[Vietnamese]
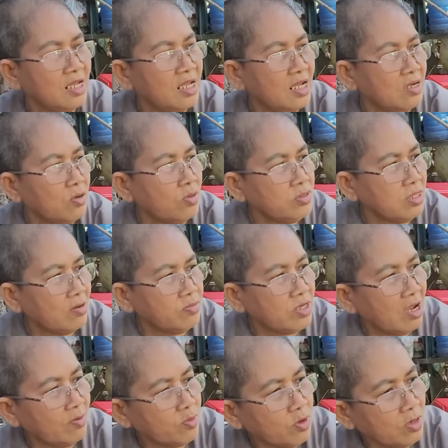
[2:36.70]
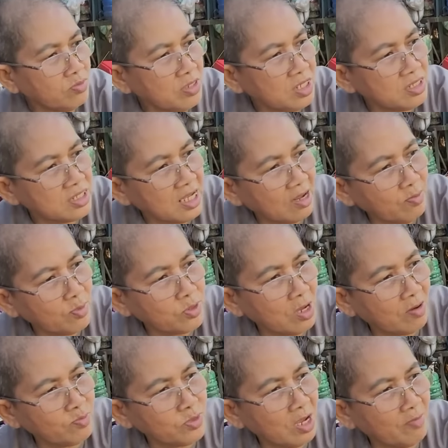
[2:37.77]
con dòm dòm con đi xong dòm
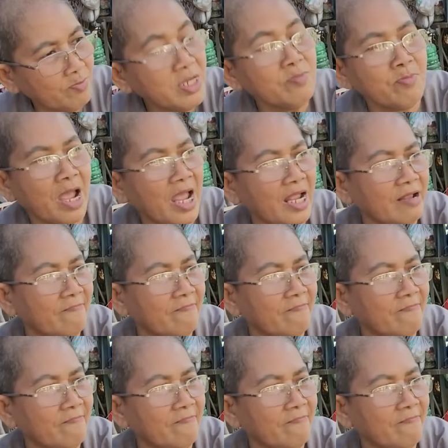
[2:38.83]
dòm biết ma